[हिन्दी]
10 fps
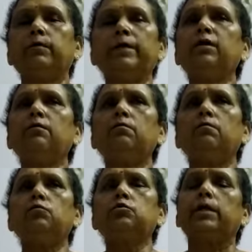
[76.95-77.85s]
वही
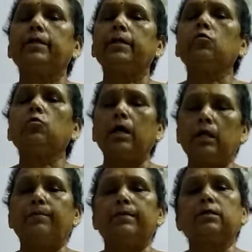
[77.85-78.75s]
उस लड़के को
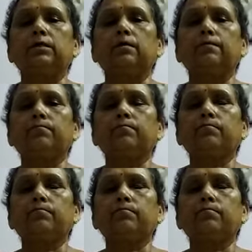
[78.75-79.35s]
खाना पड़ता था